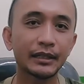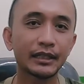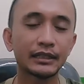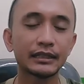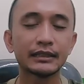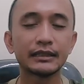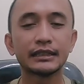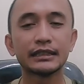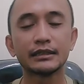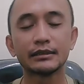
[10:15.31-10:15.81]

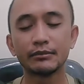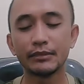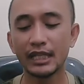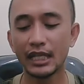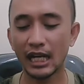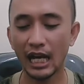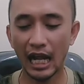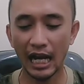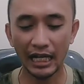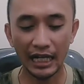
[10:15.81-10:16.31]
uh,
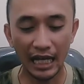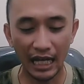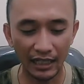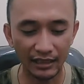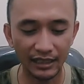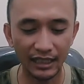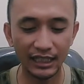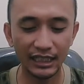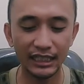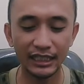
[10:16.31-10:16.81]
biar ada
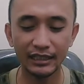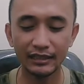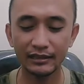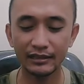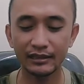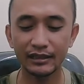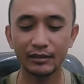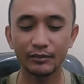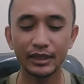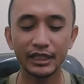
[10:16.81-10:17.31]
aja
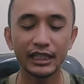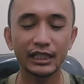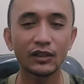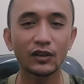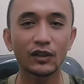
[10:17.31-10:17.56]
nih ya bikin